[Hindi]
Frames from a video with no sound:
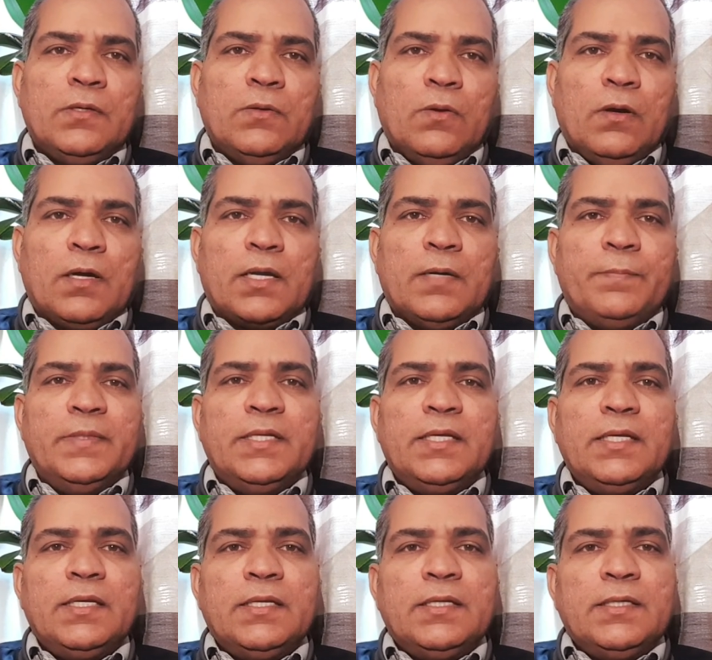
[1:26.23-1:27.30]
और अपने
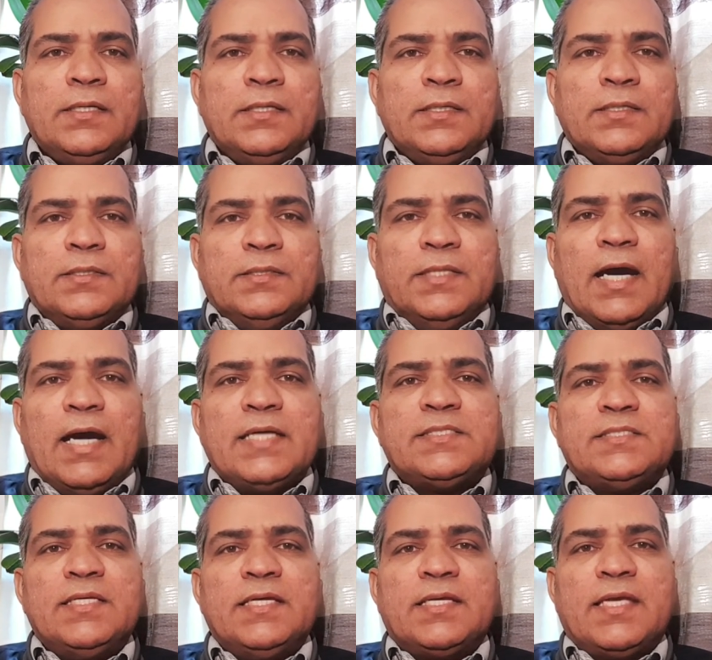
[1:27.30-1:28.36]
दास
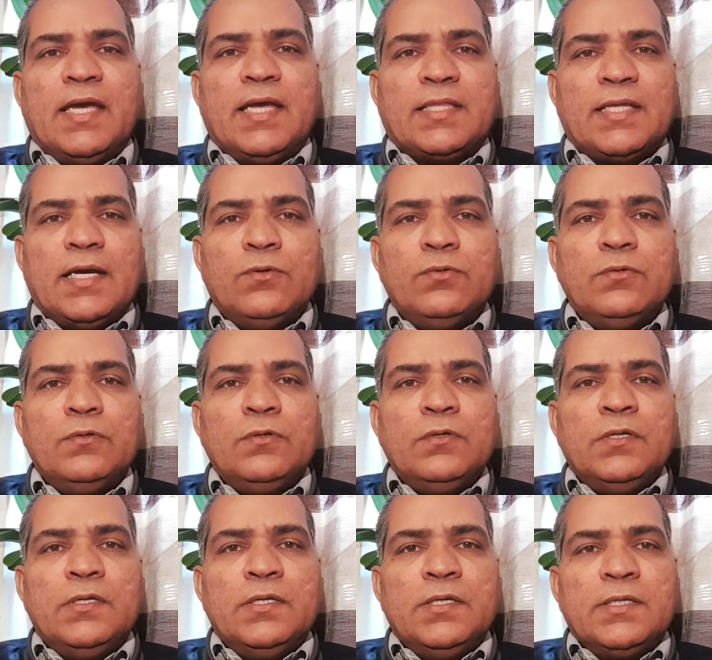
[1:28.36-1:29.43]
से कहता हूं
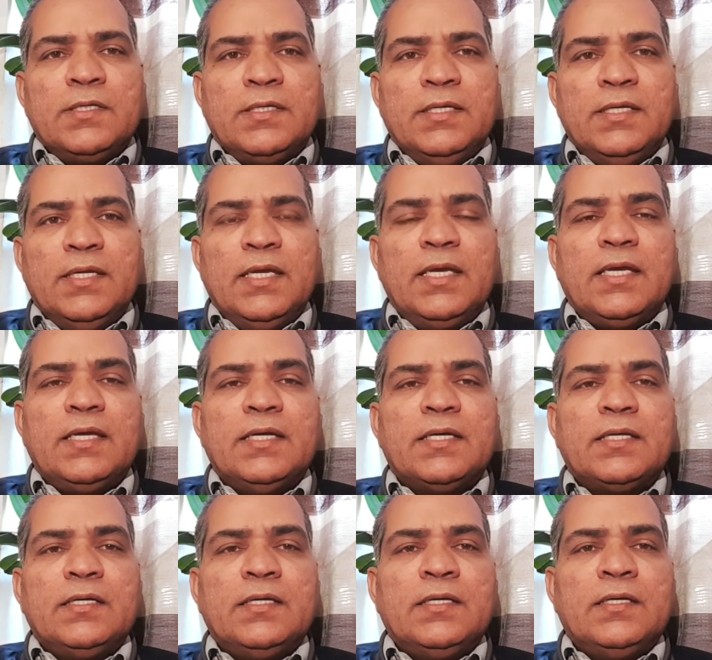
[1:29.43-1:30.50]
कि ये
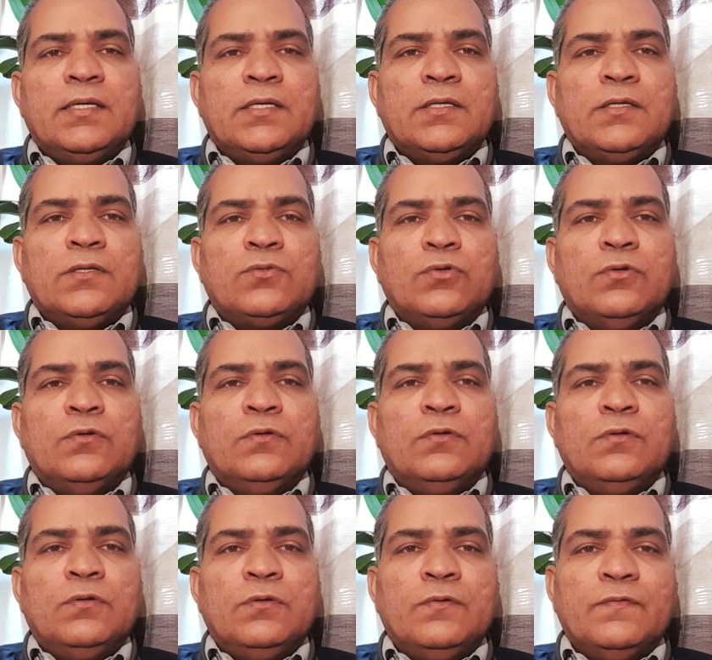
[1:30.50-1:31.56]
कर तो
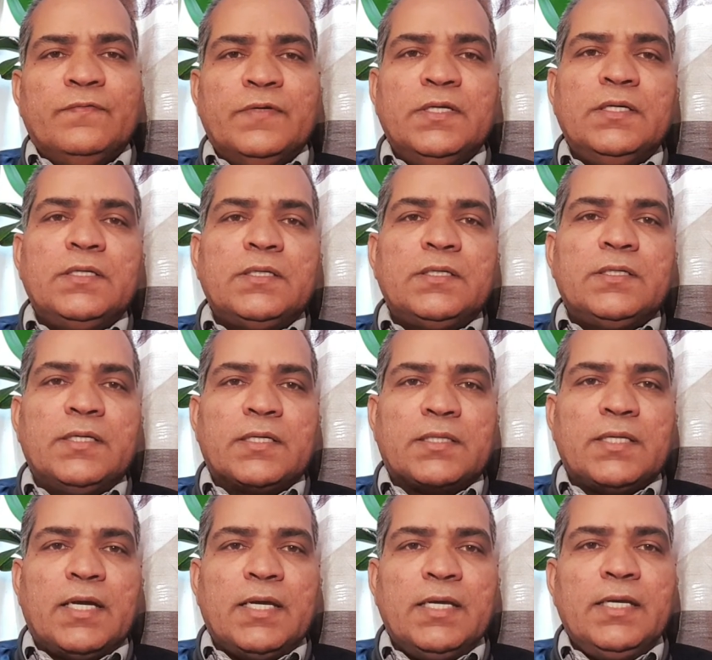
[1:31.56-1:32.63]
वह
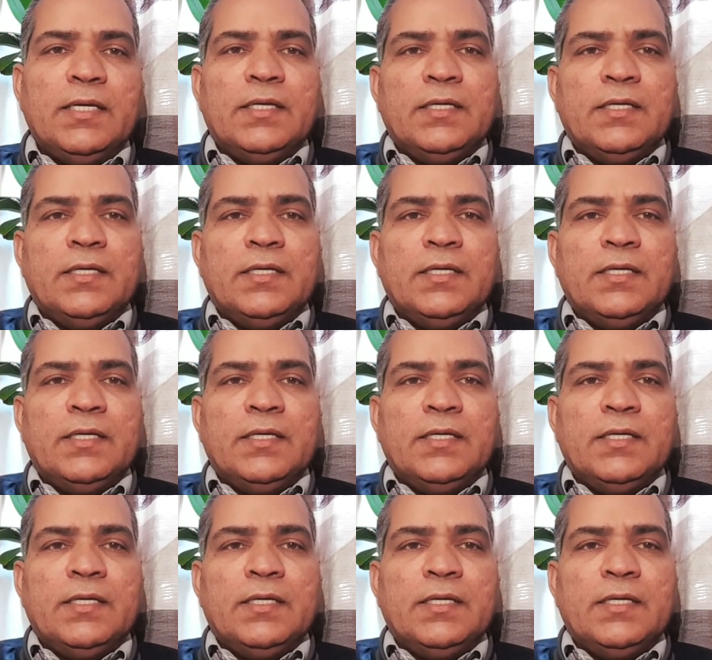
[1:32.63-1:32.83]
करता है